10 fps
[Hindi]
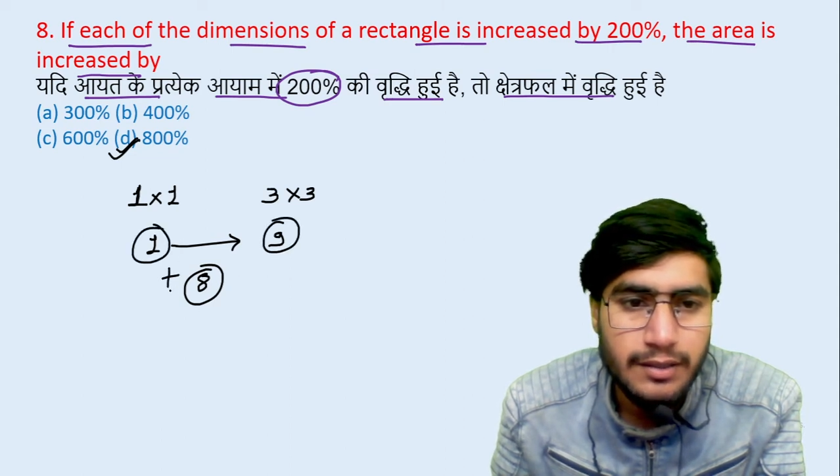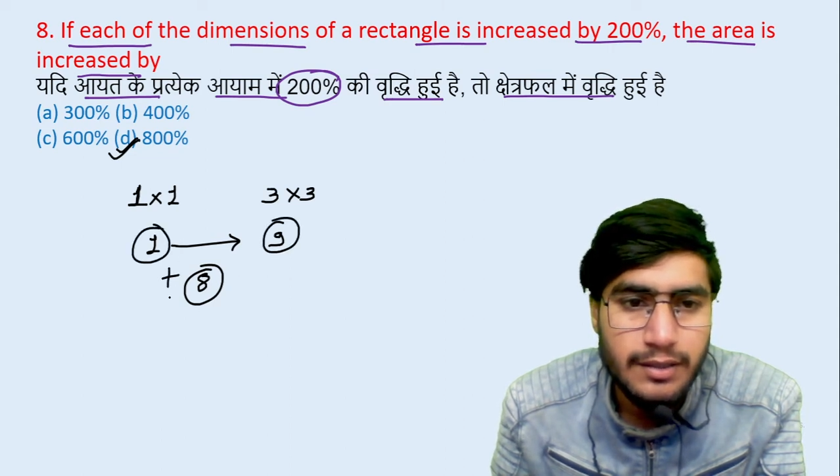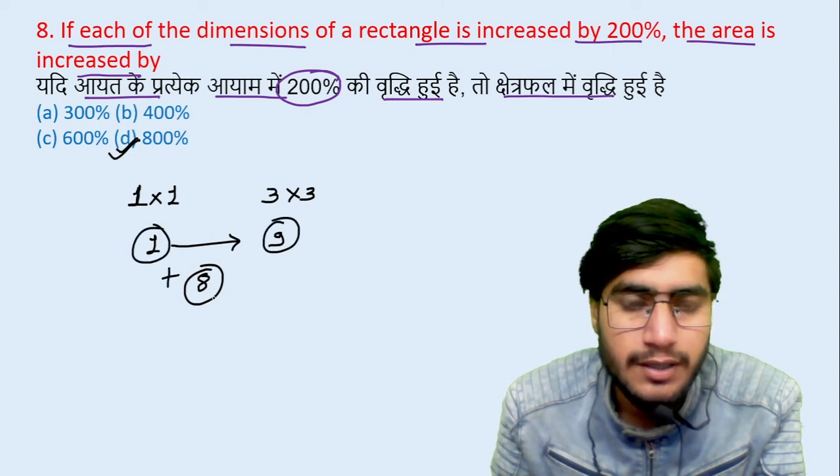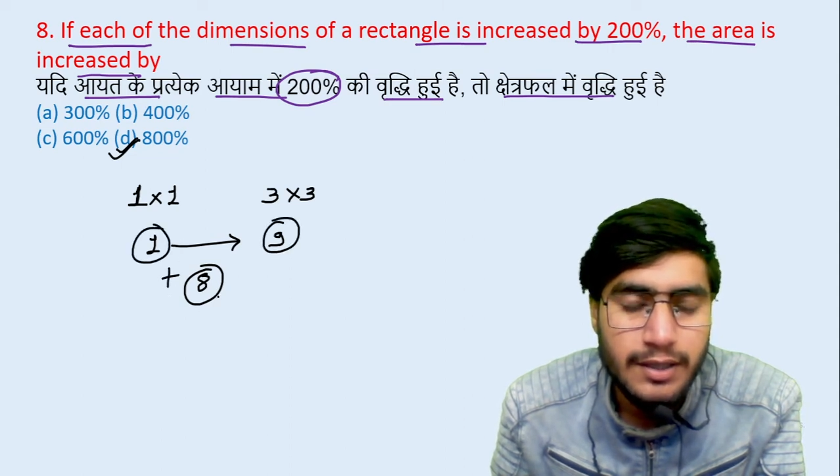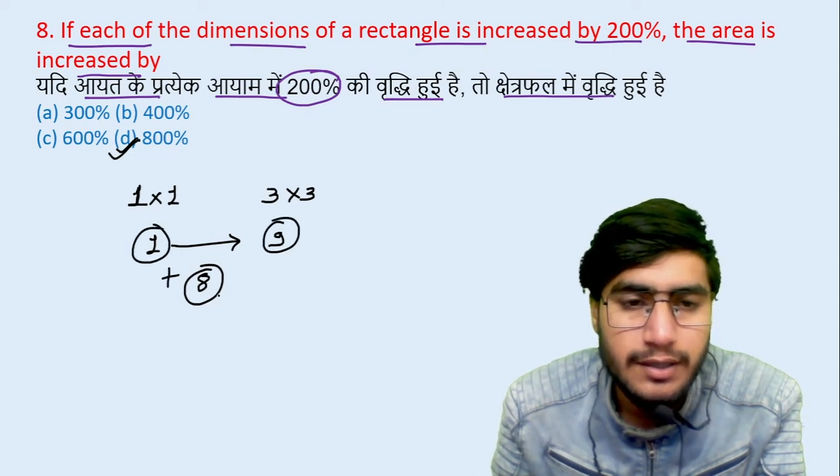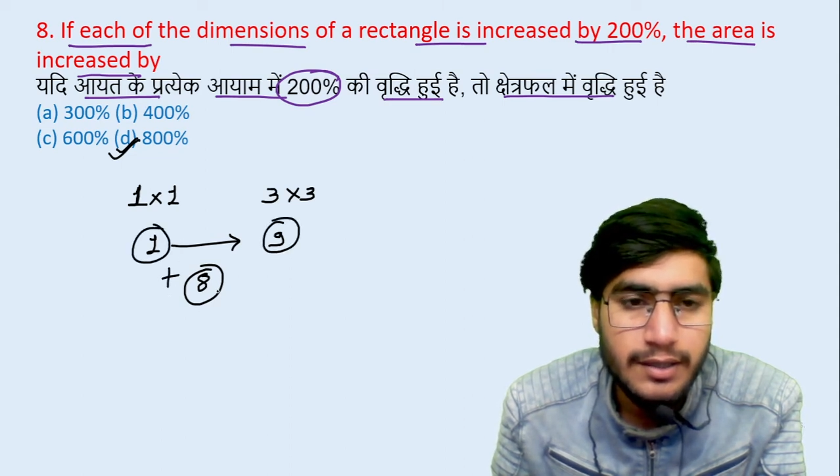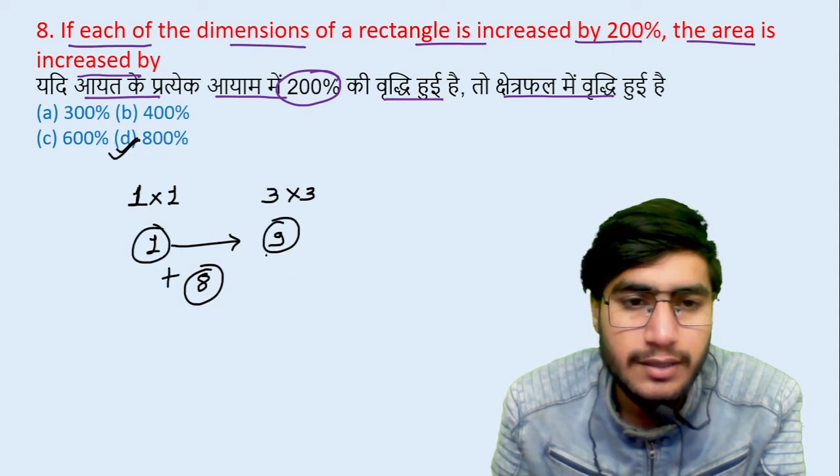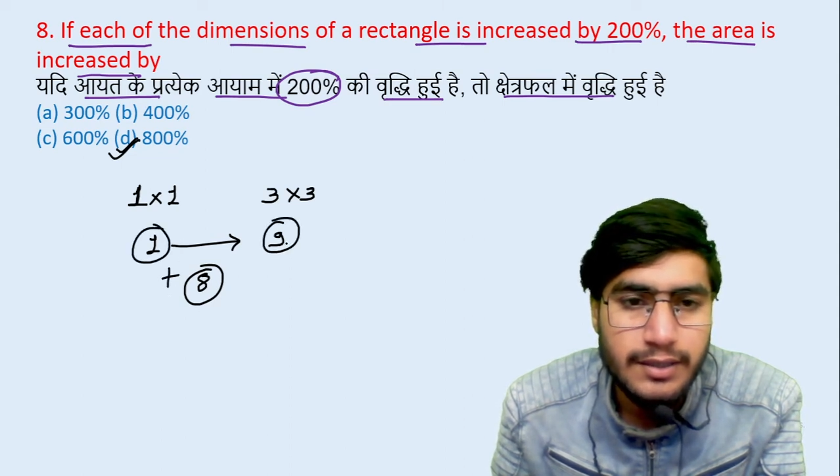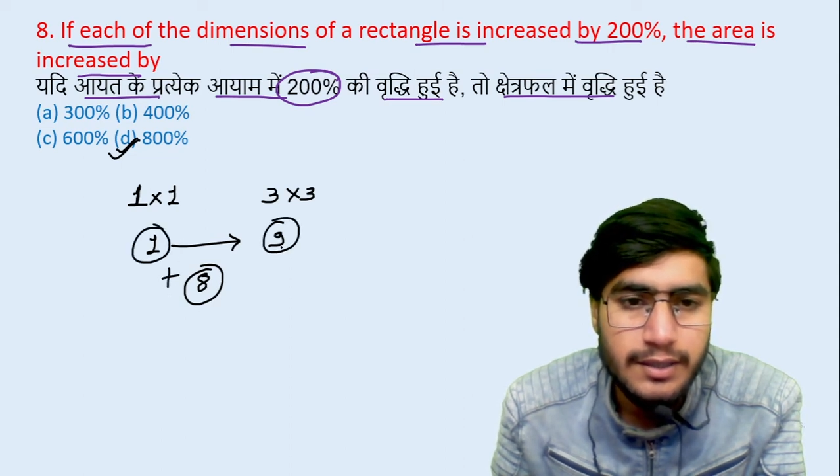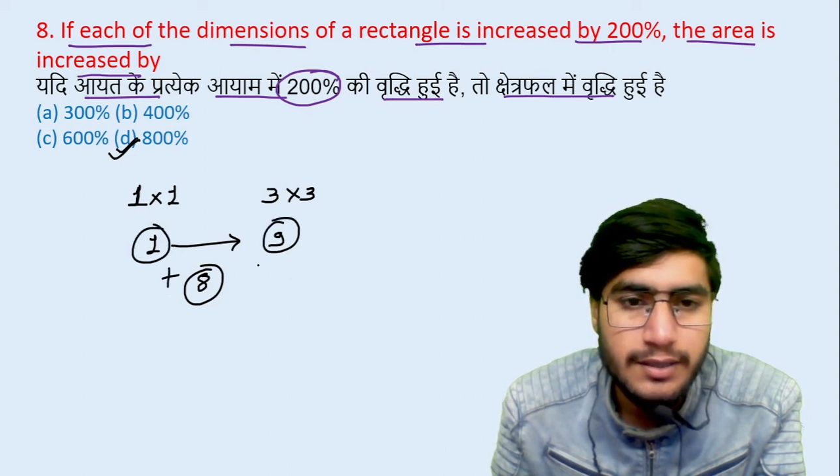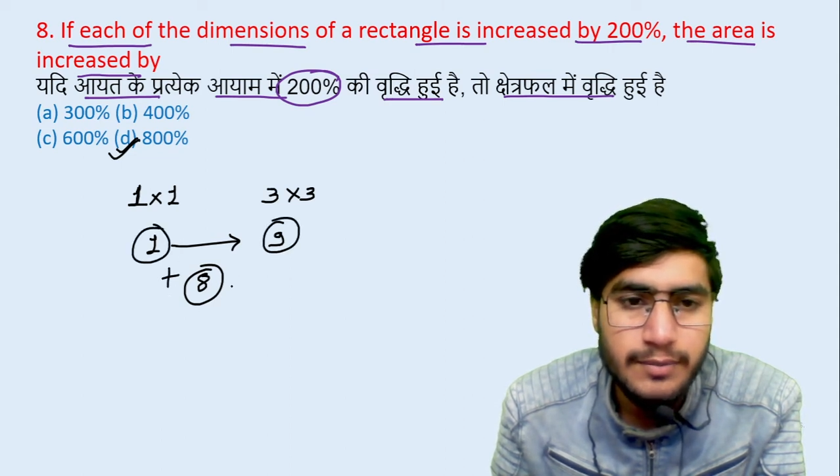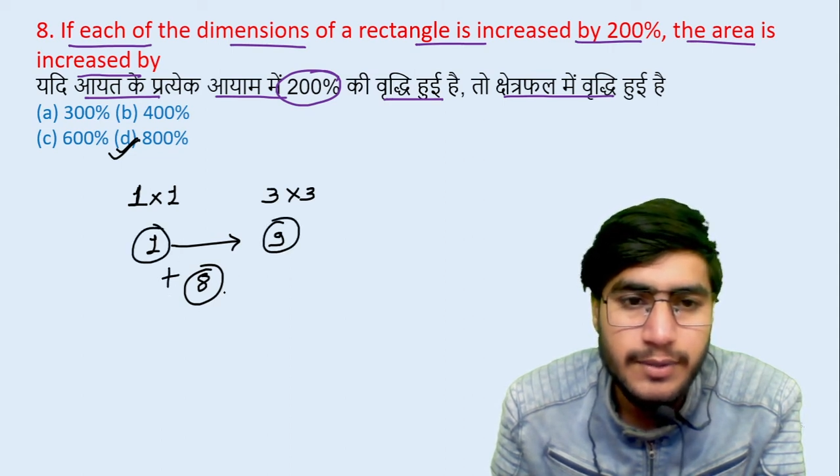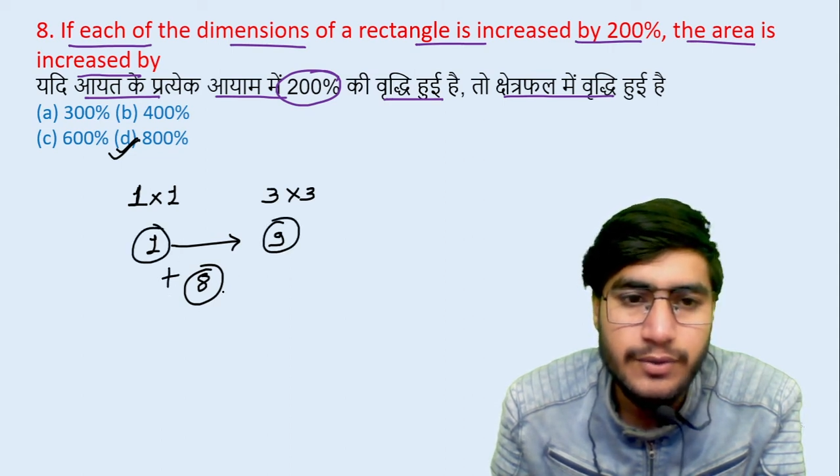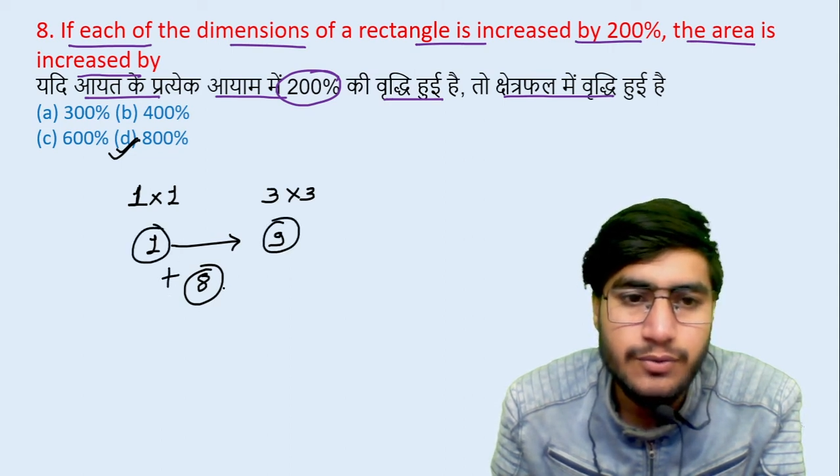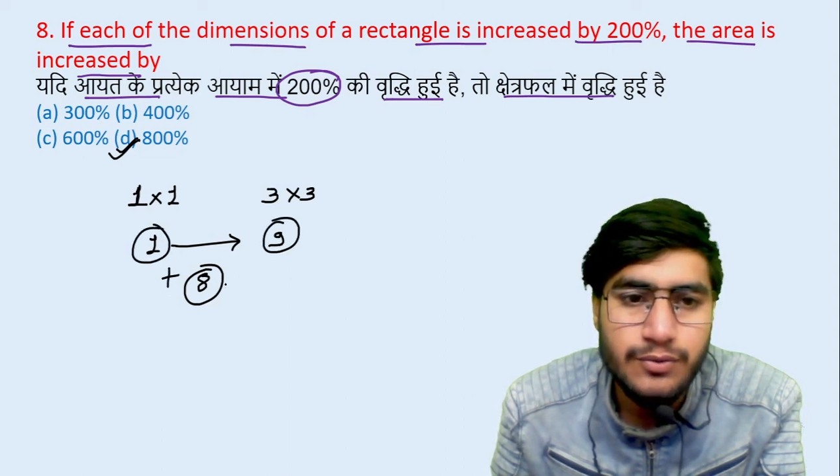आठ ऐड किया जब ही
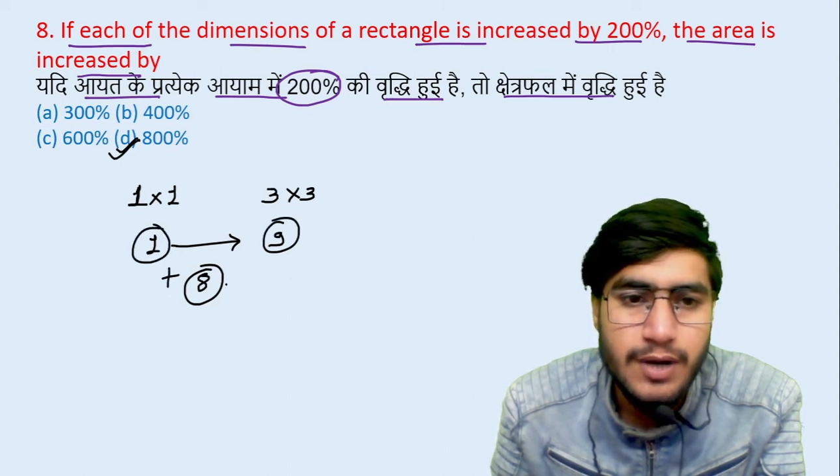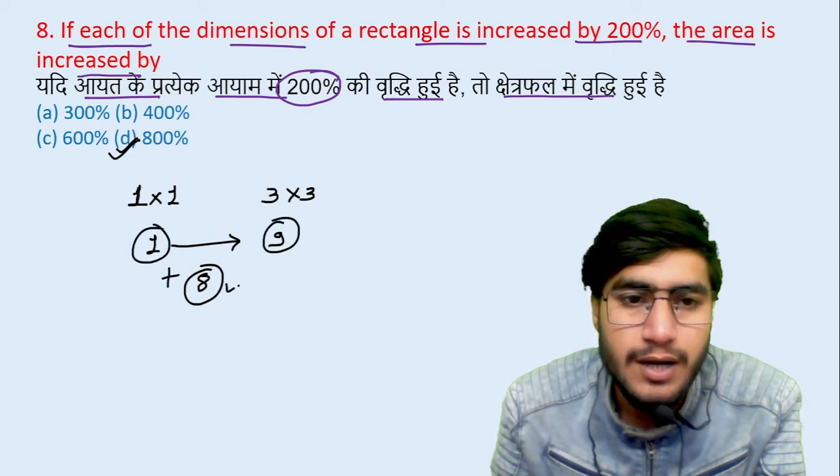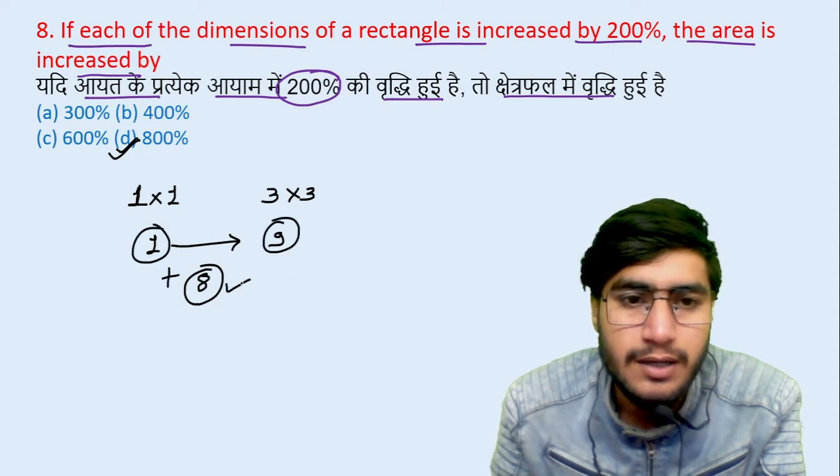नौ होगा